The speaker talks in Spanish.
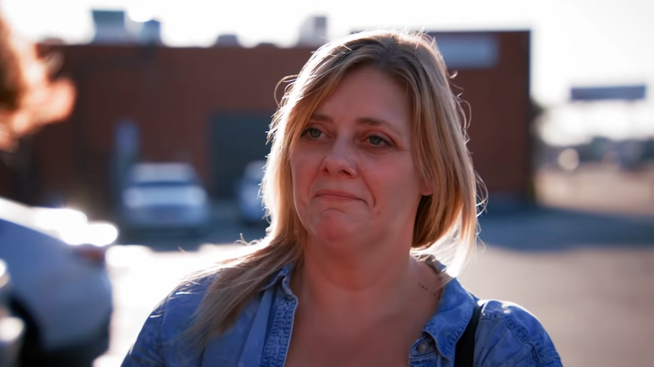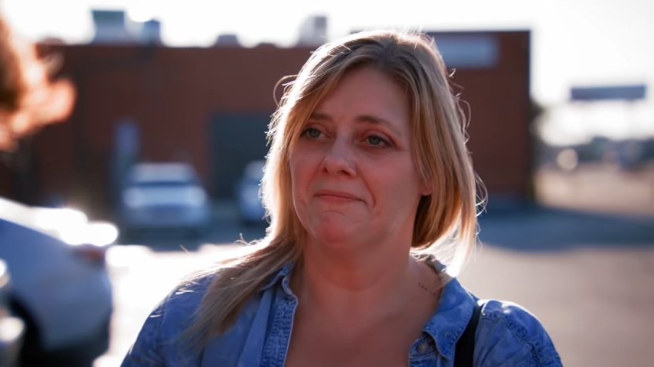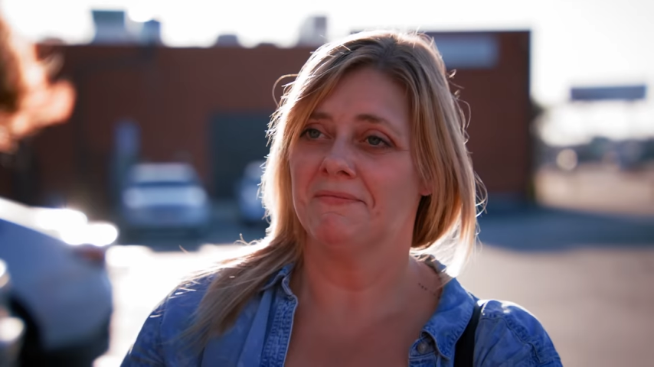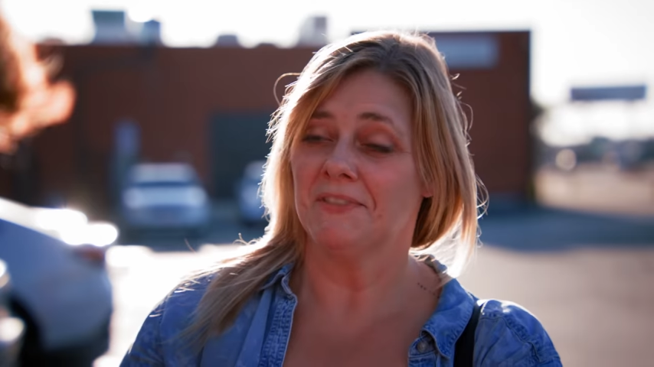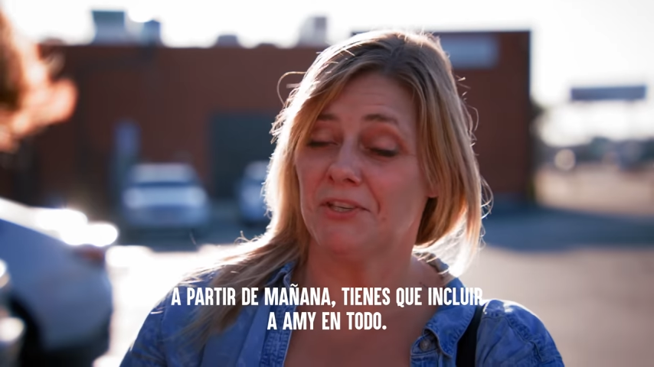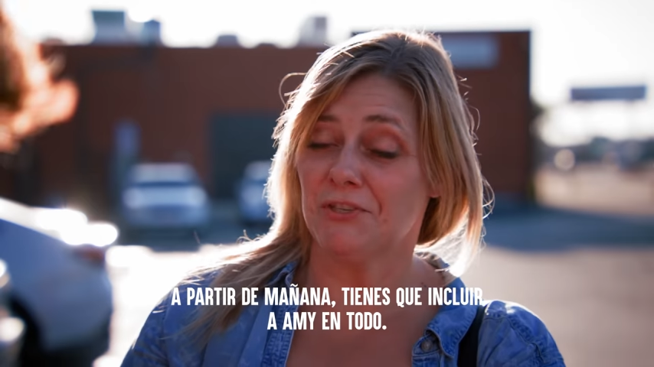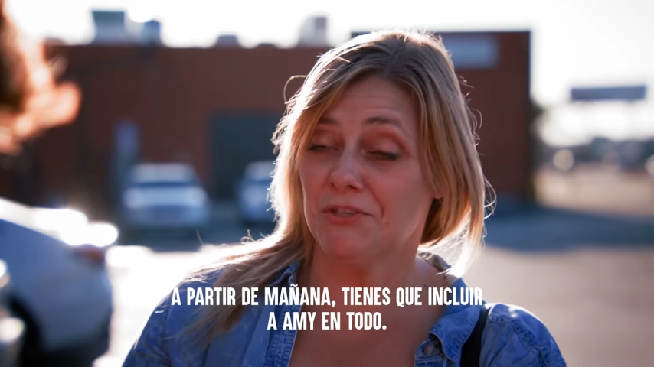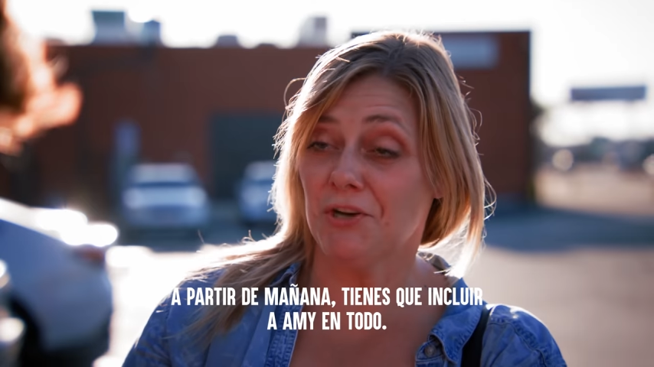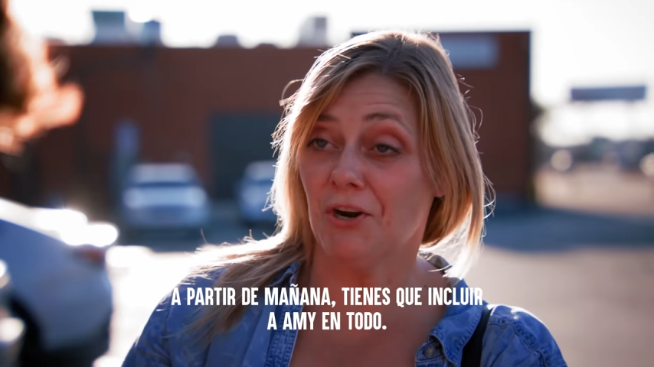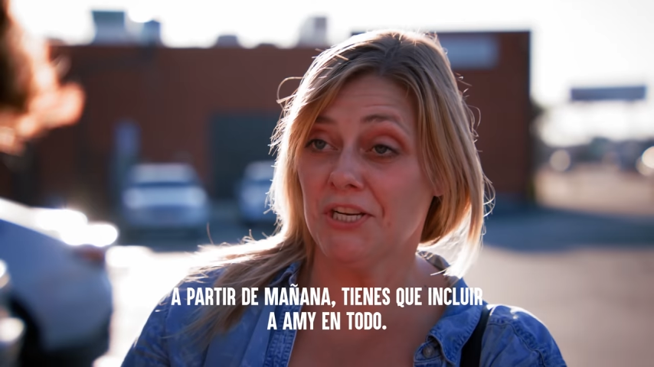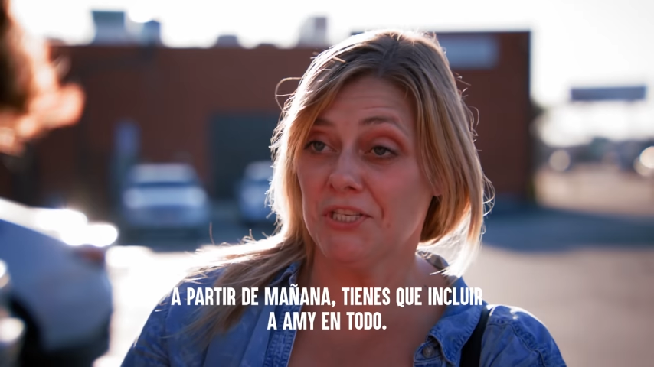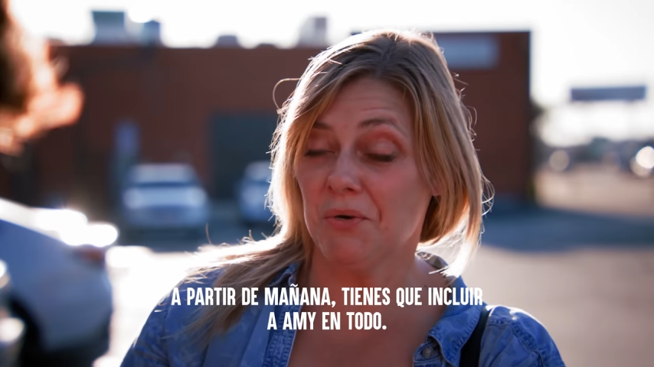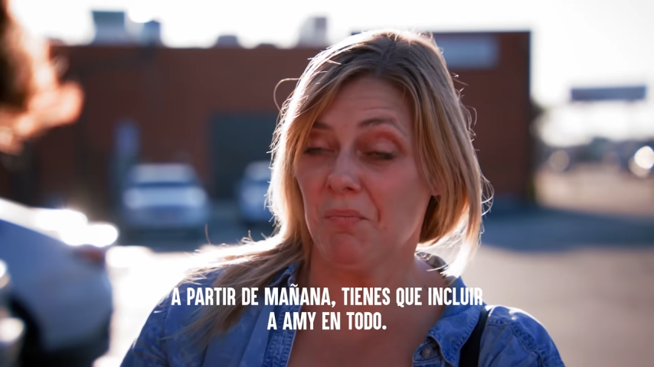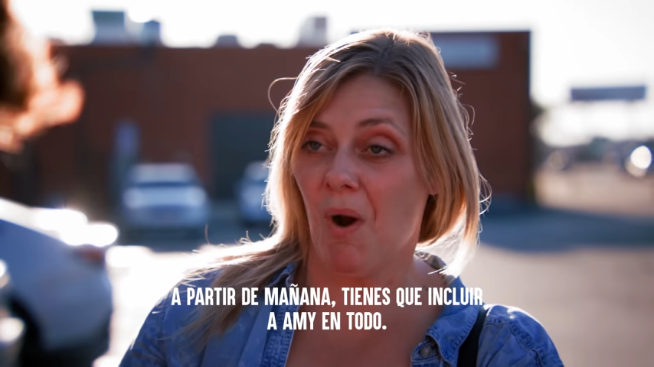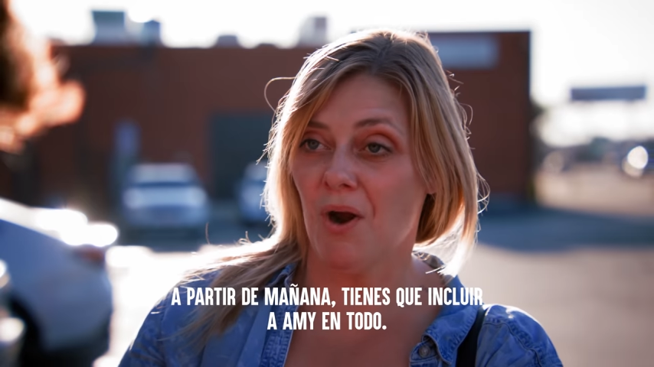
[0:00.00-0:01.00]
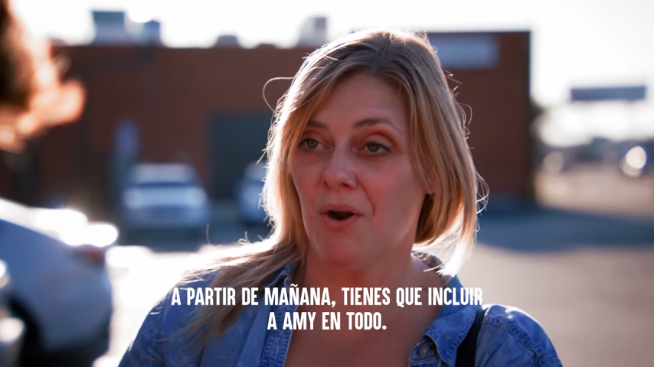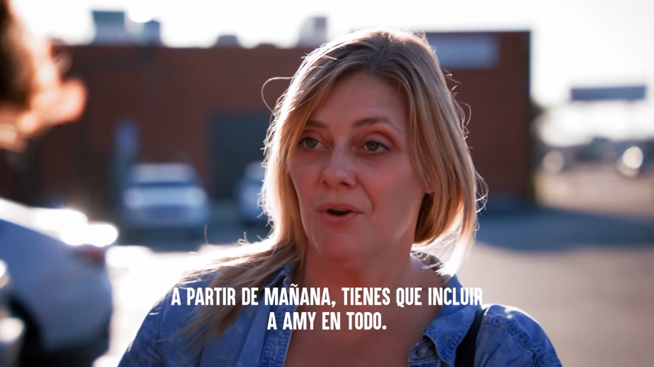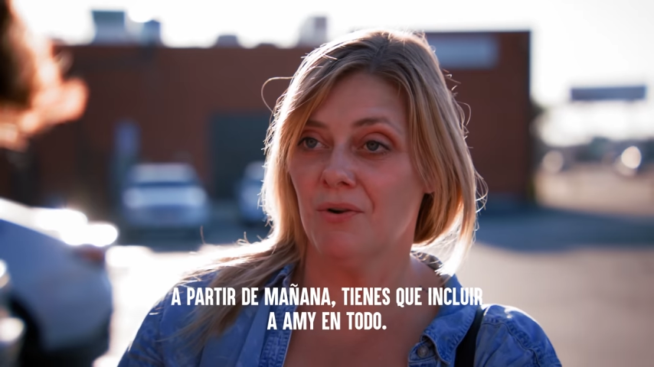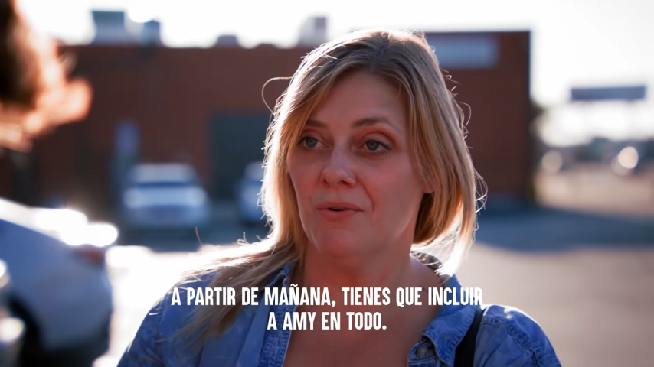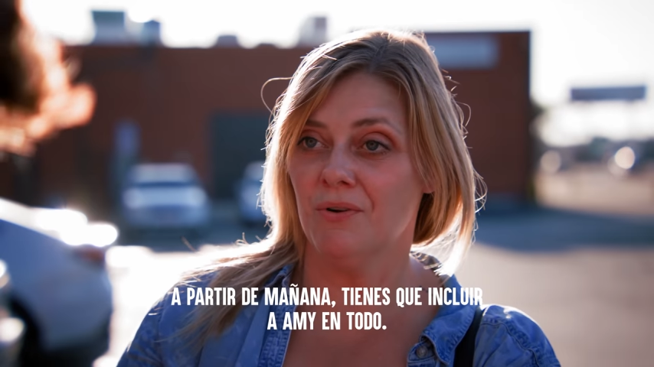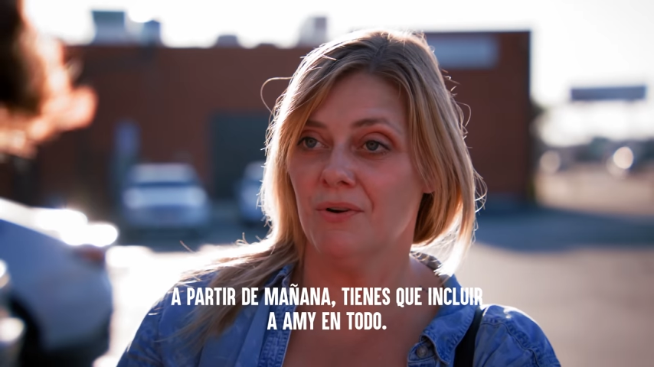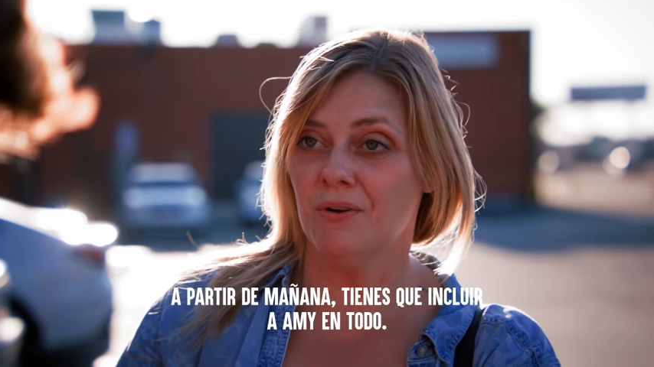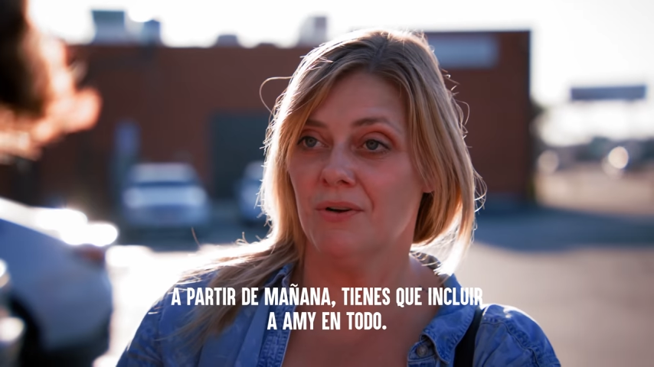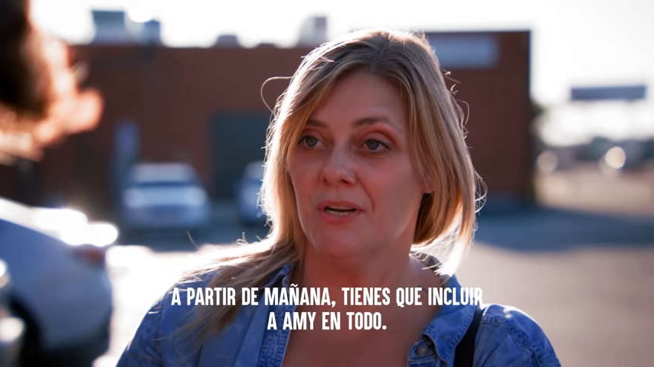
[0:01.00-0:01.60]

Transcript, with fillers: A partir de mañana,